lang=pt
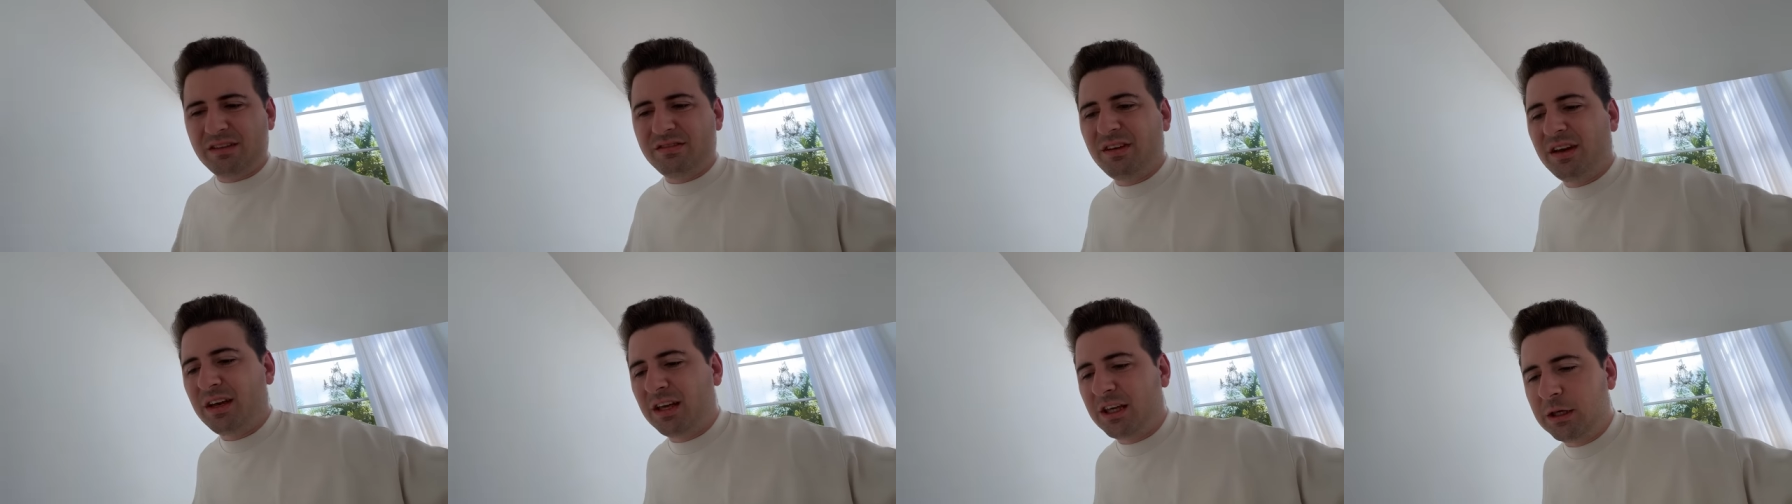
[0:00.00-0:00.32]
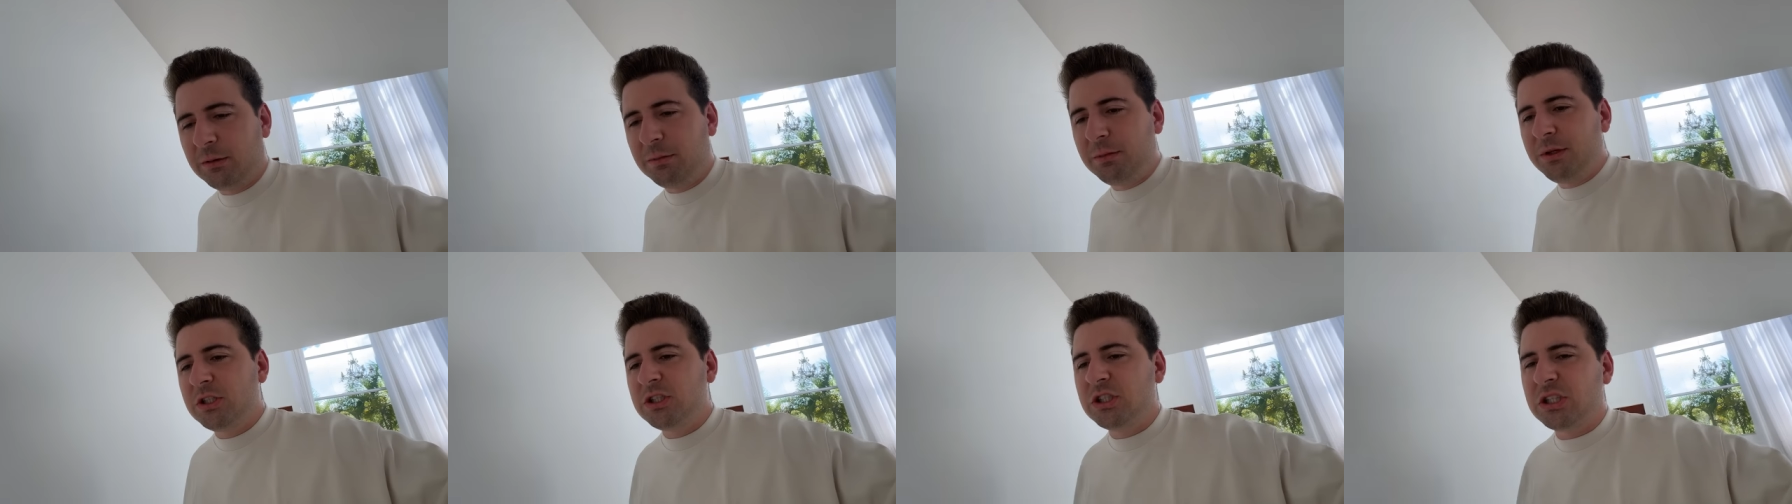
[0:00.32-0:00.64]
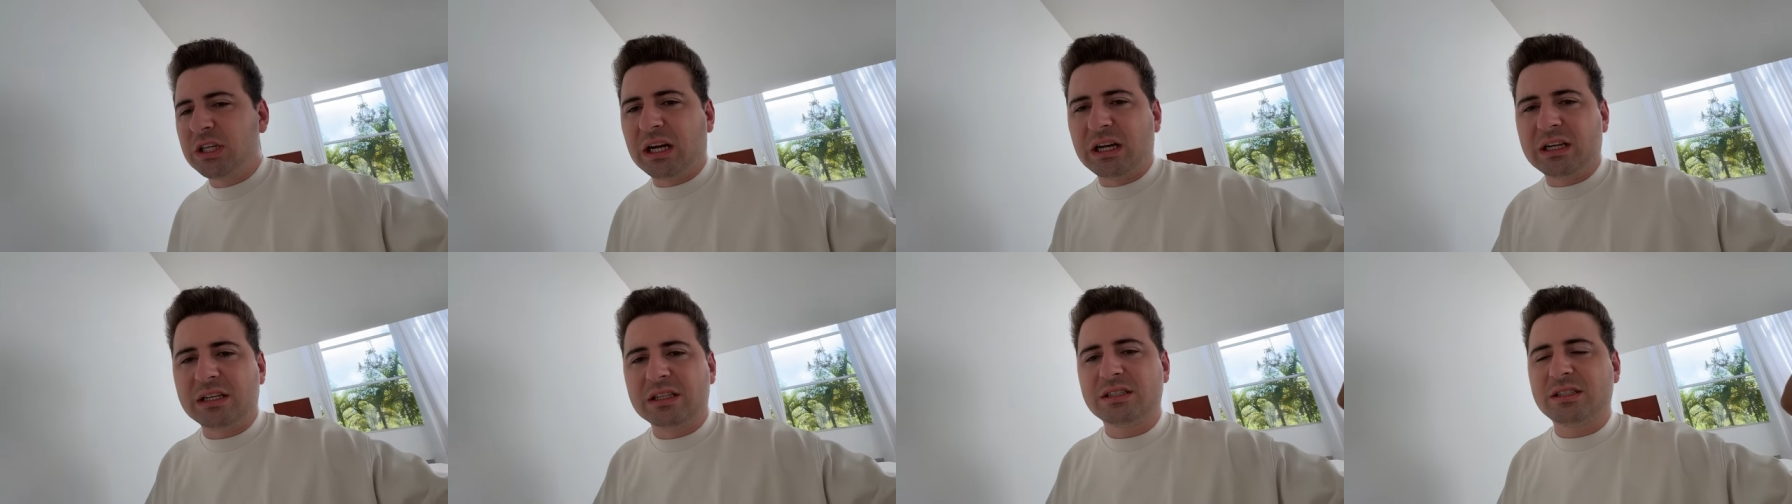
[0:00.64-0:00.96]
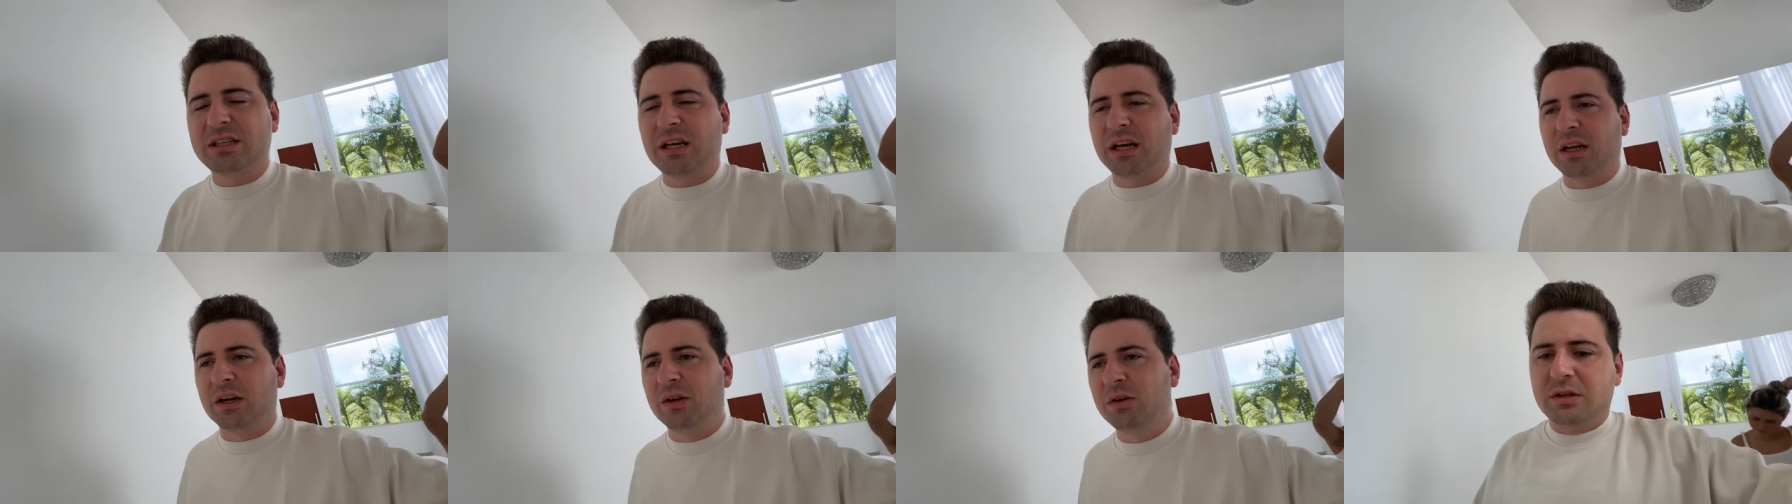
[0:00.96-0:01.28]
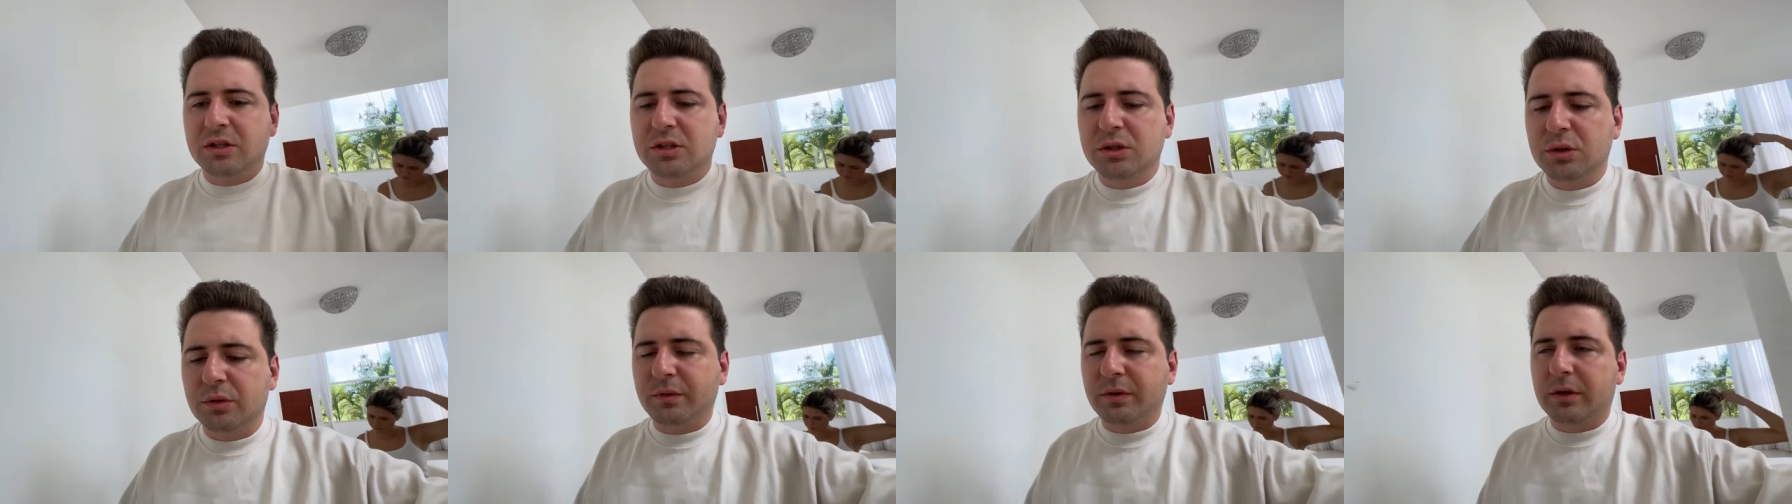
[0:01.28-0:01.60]
velho, que mentirada, sério.
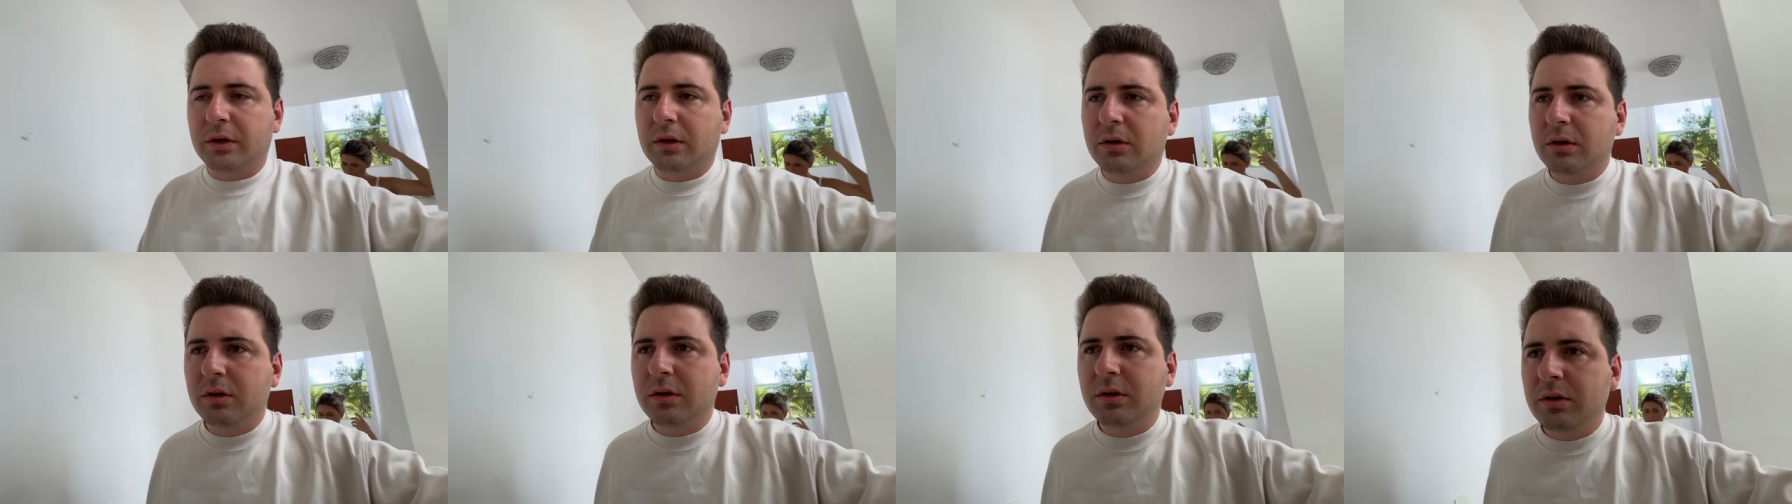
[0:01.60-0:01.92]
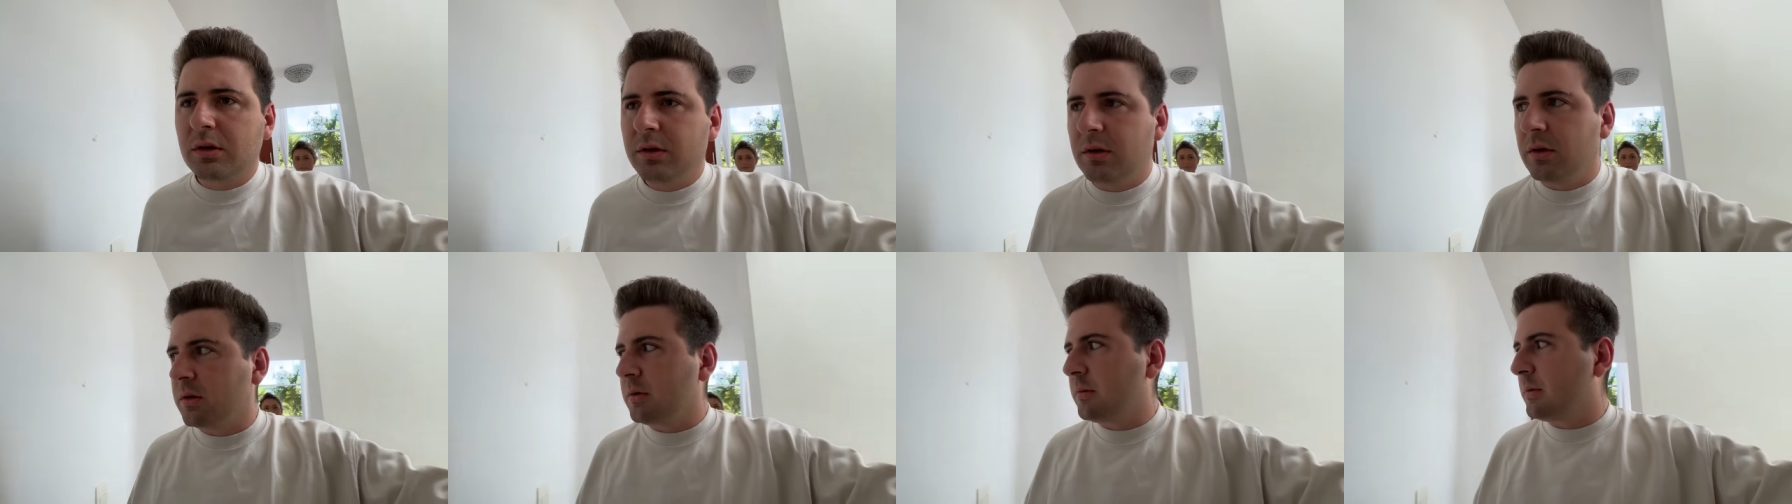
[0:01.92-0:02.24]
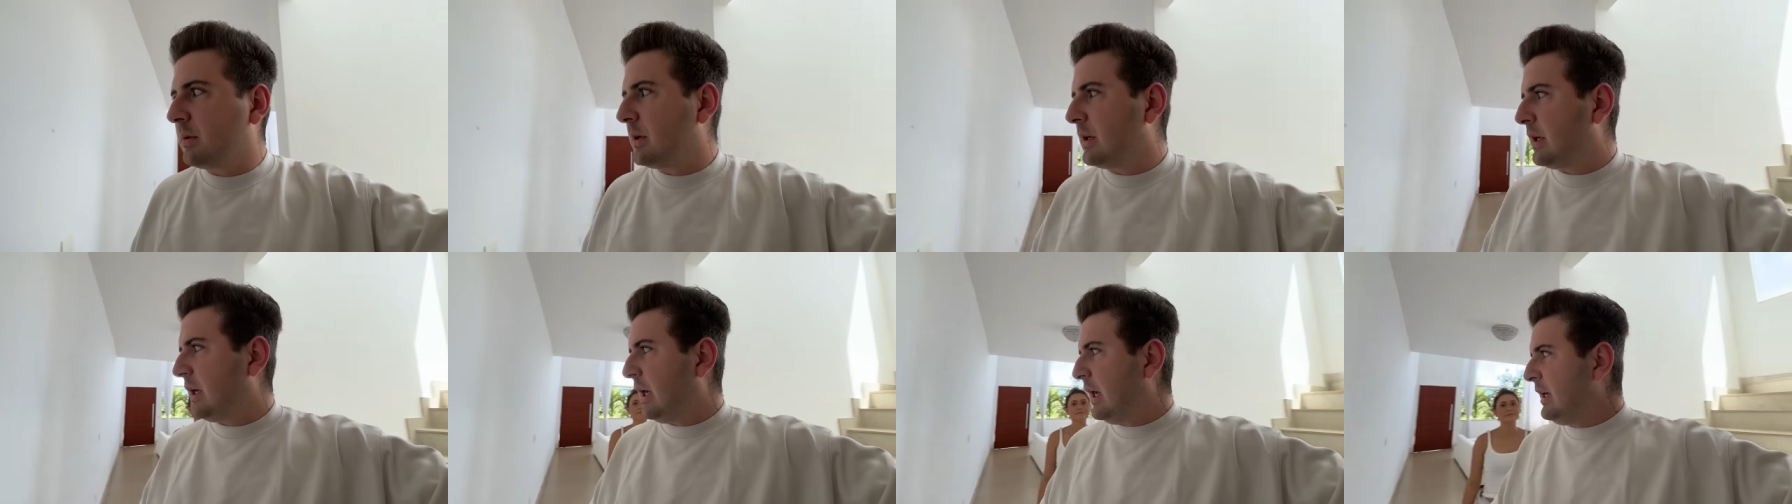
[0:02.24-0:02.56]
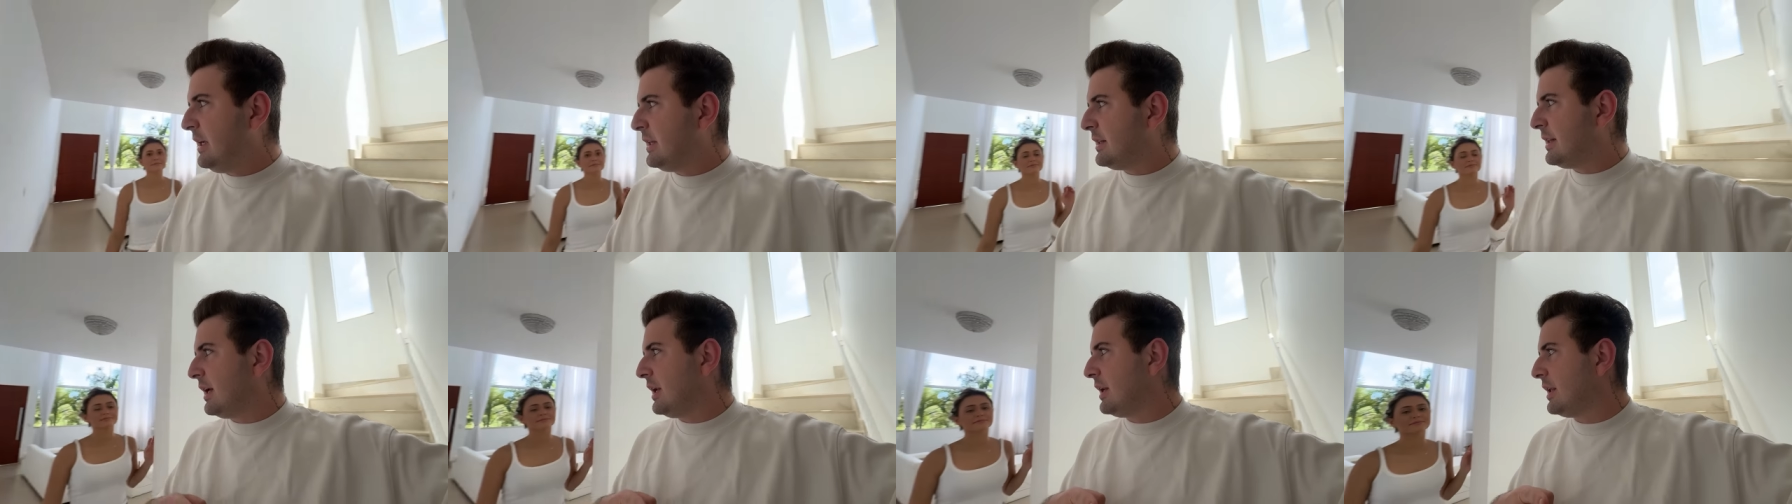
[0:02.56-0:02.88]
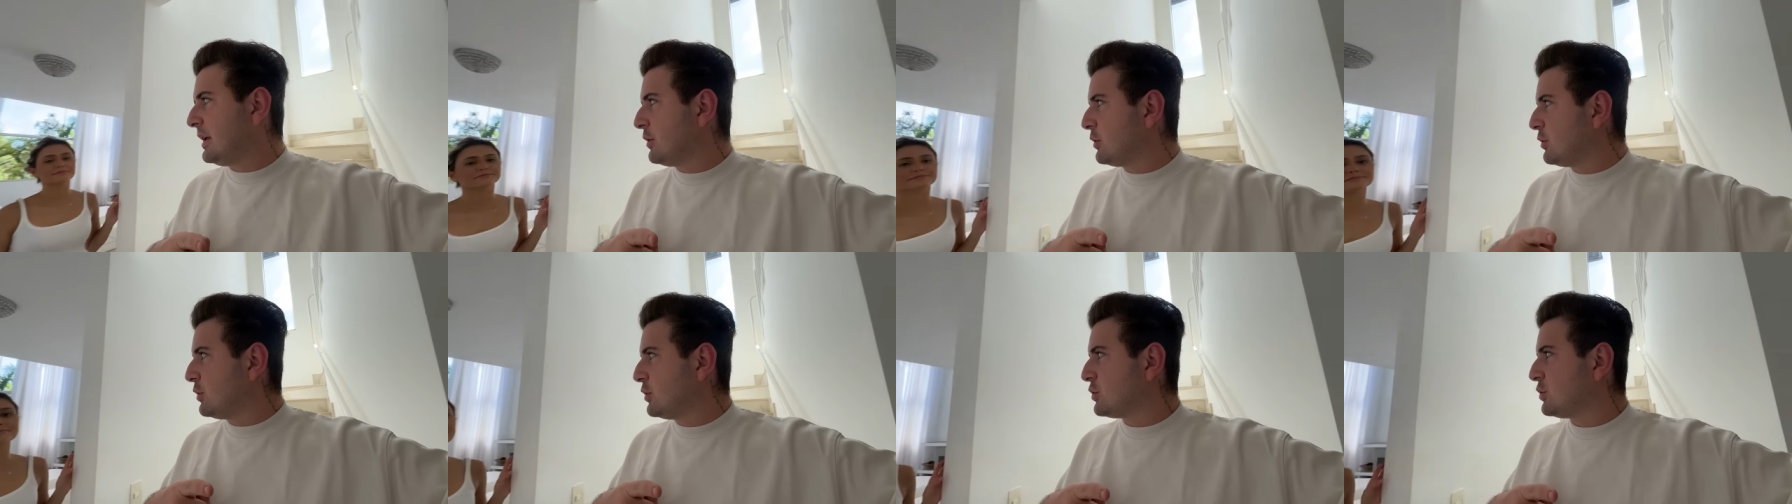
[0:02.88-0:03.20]
Deixa eu ver. Quem que tá
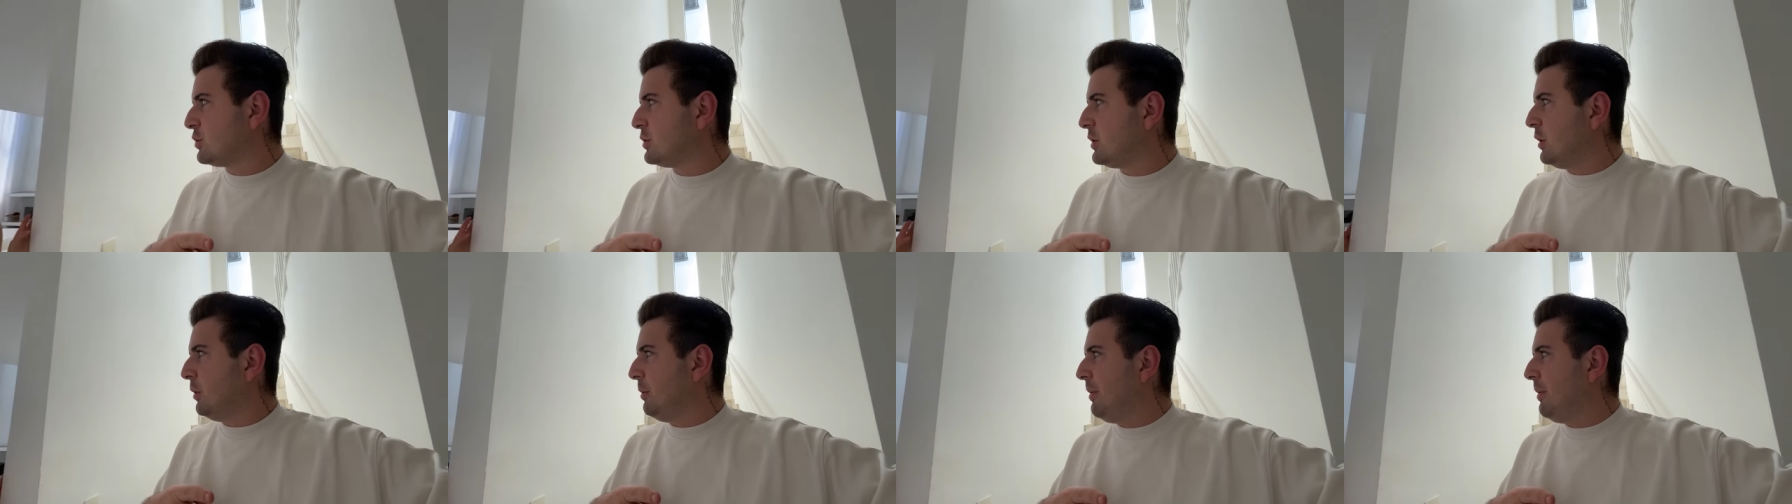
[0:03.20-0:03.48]
ali? Eu tô escutando